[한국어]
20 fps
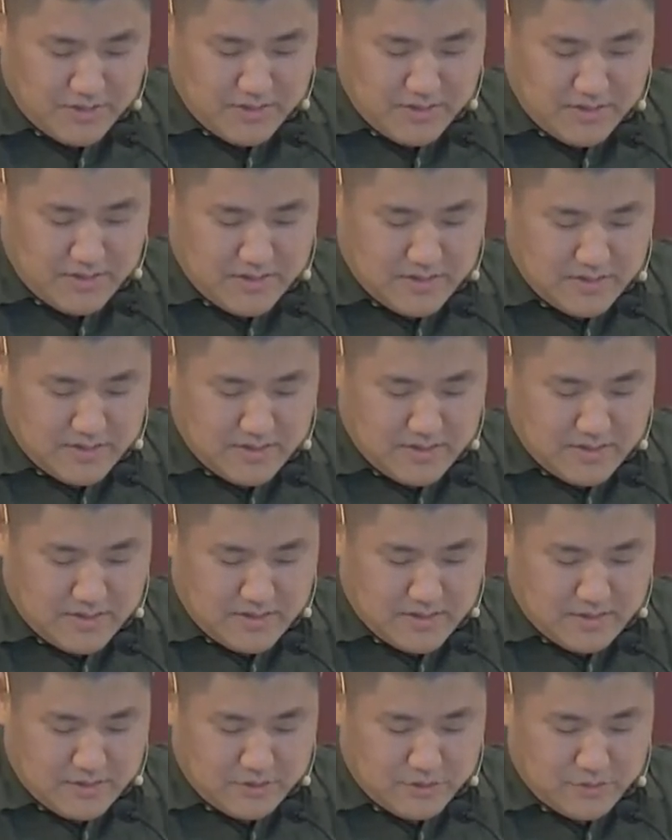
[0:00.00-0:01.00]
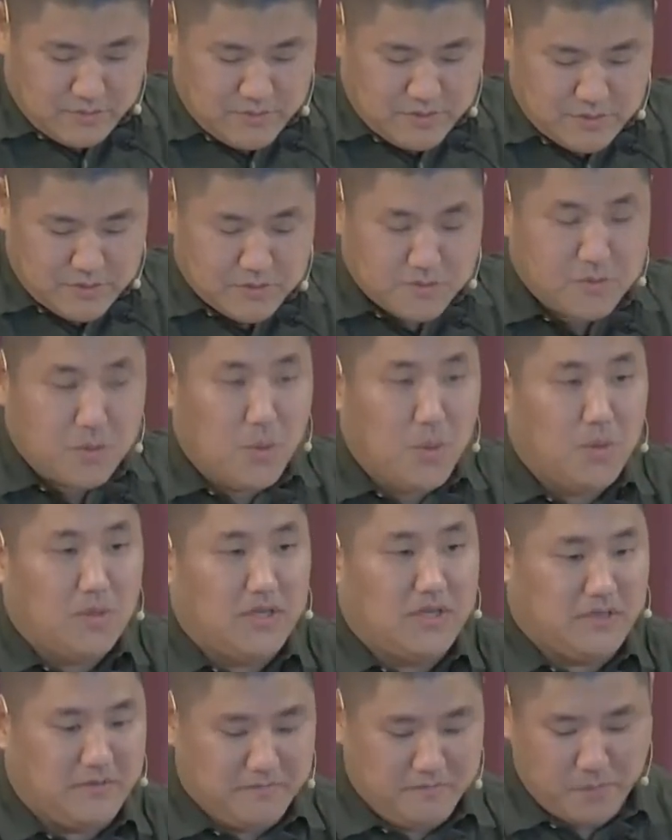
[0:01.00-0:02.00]
다윗이 기도하는 것은
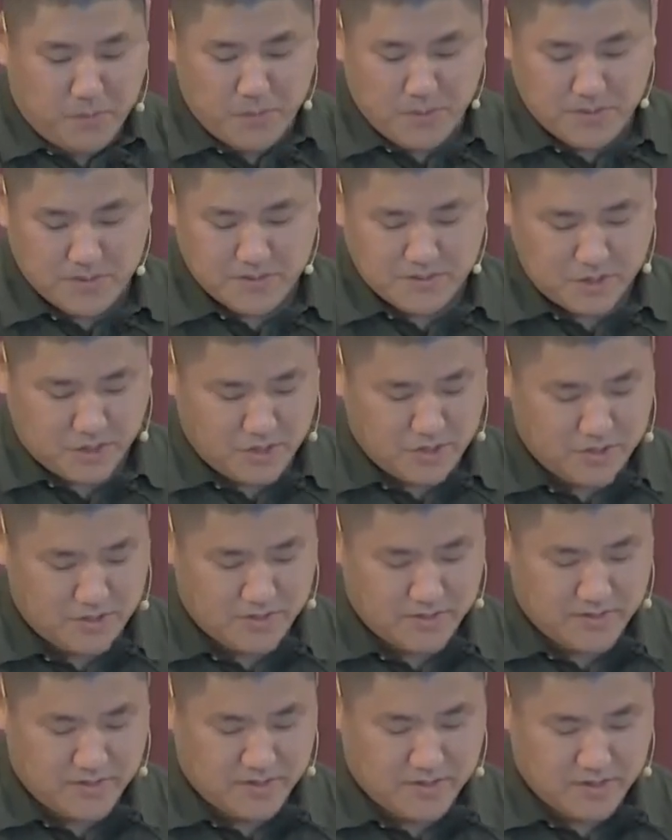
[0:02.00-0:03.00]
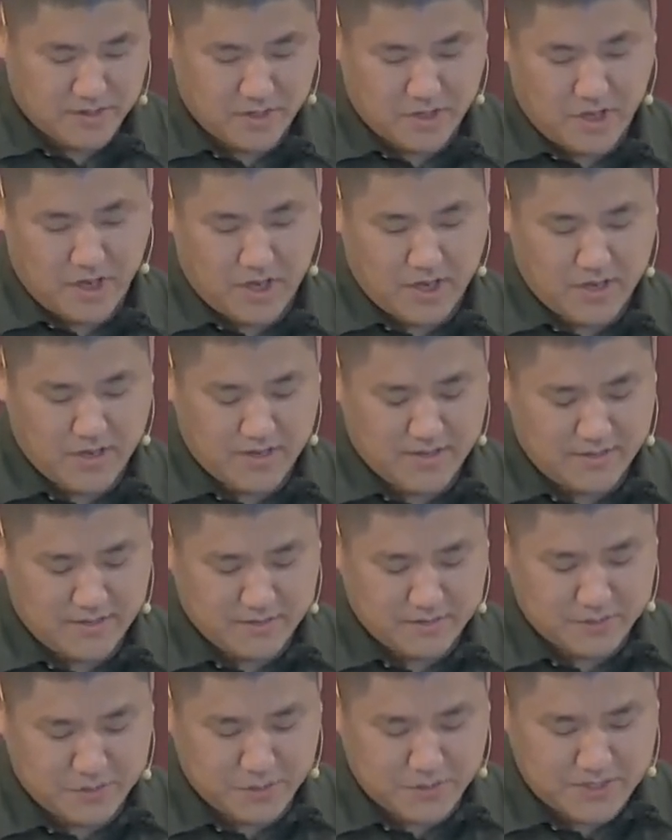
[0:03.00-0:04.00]
오직 하나님께만
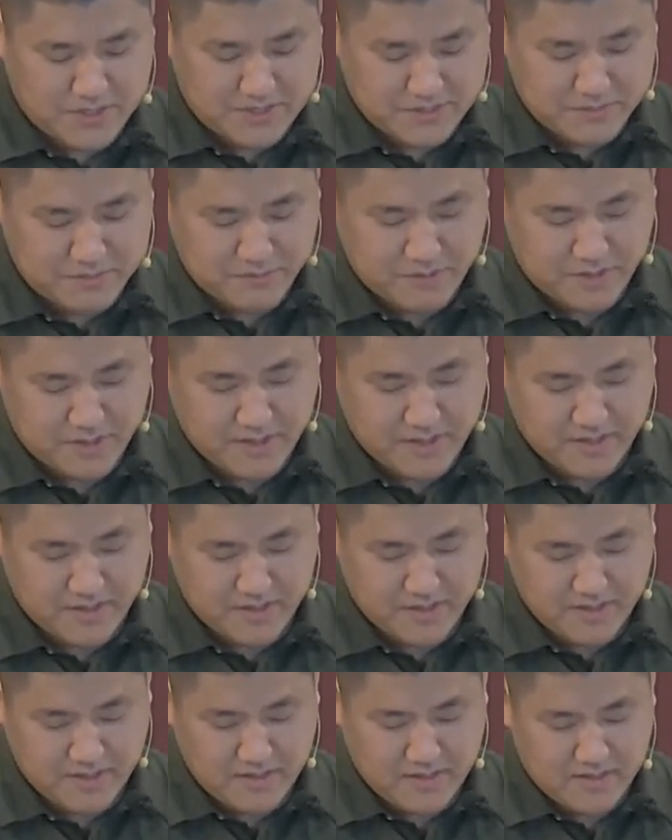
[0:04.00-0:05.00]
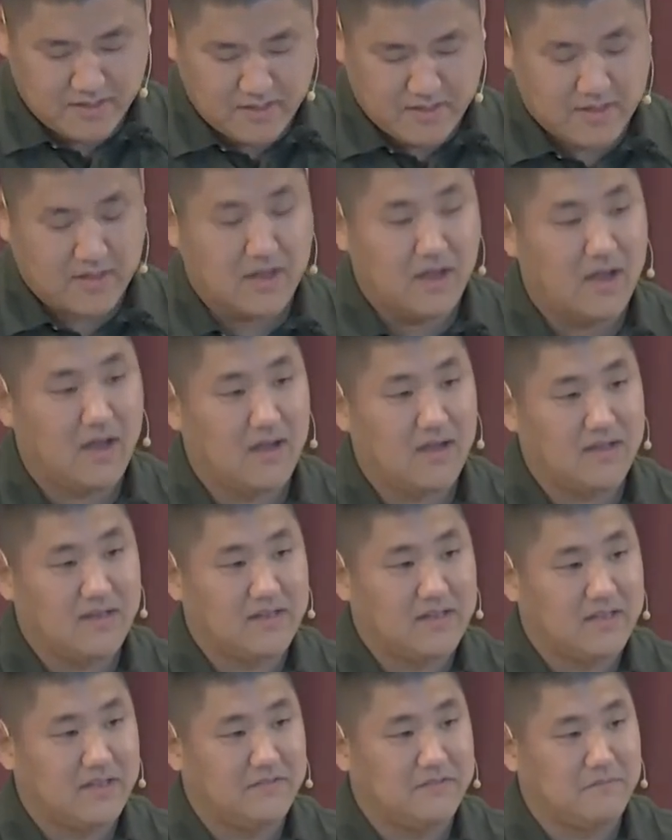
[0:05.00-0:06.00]
향하는 하나님께만
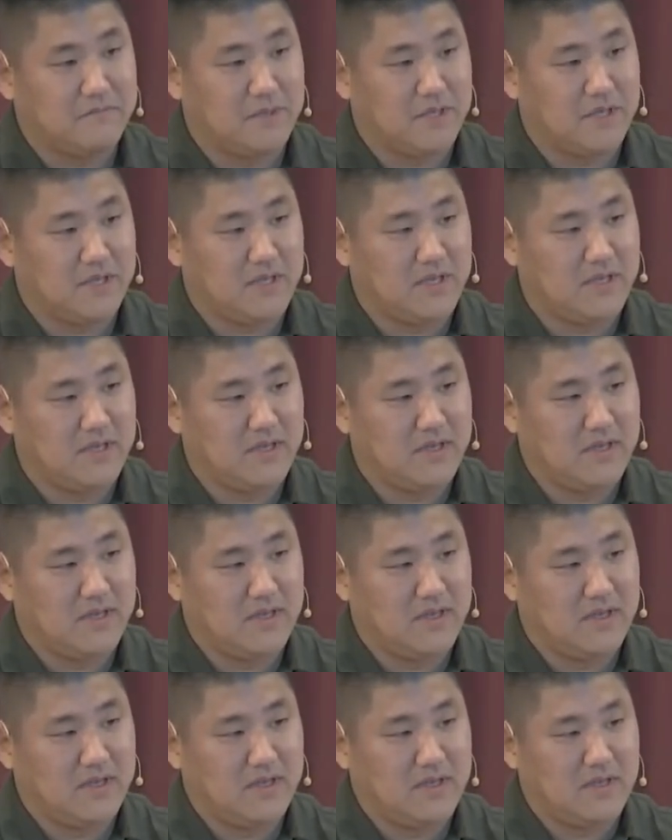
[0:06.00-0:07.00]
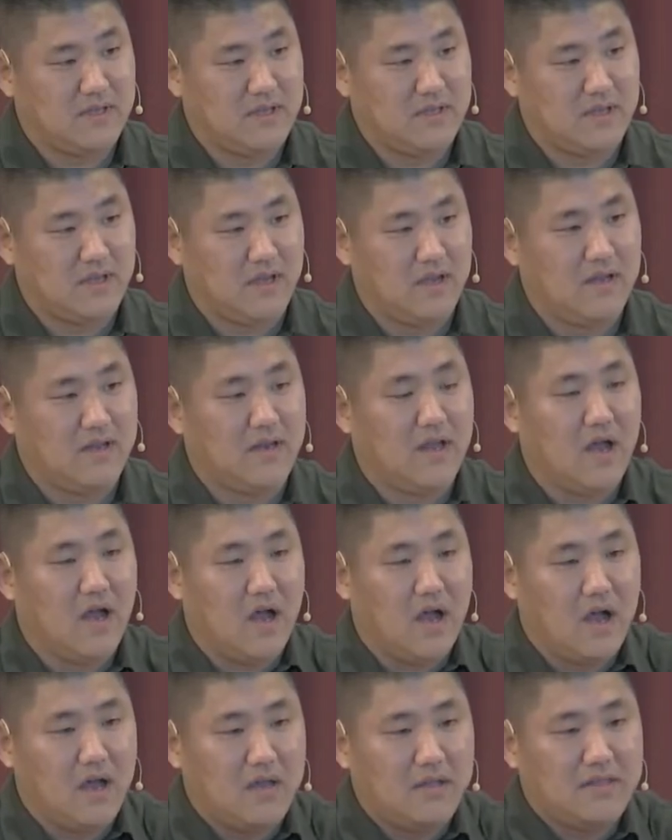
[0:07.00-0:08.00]
집중하는 마음을 위해서
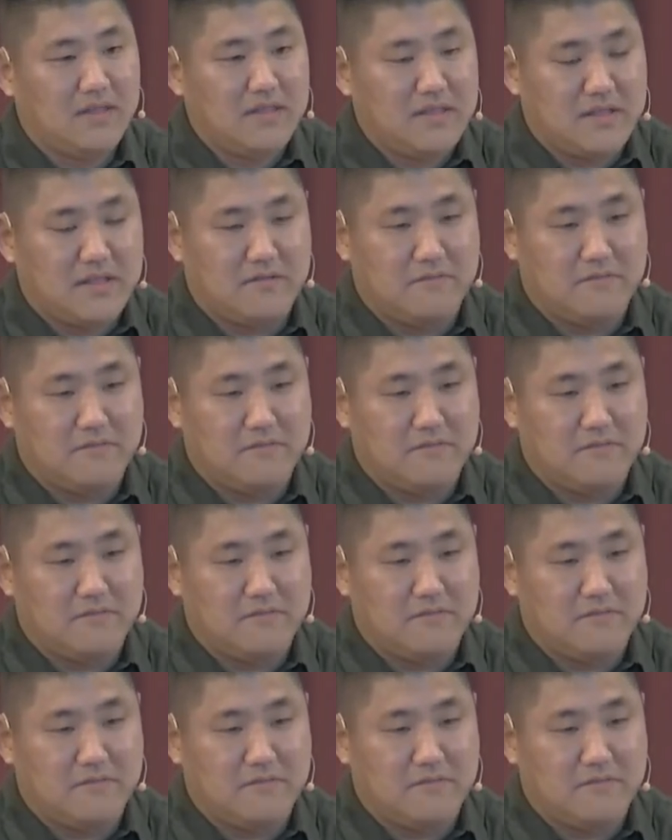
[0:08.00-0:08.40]
기도합니다.